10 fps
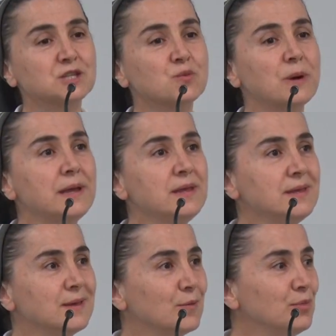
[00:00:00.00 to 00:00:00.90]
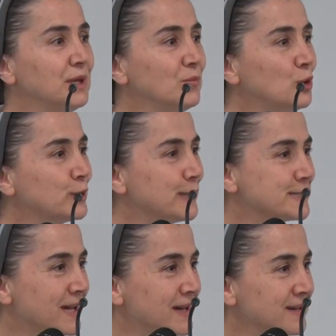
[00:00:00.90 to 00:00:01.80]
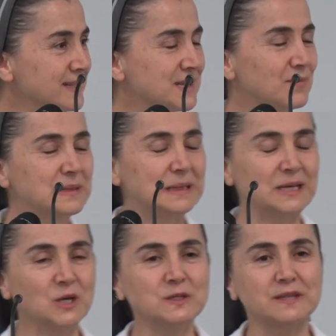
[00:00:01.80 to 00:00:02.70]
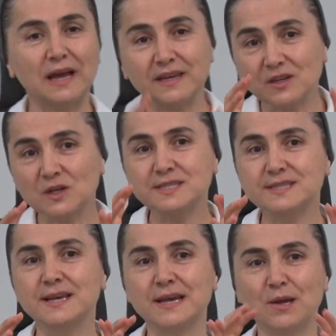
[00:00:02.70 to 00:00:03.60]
شوي بمختصر إذا بدنا نحط هالنص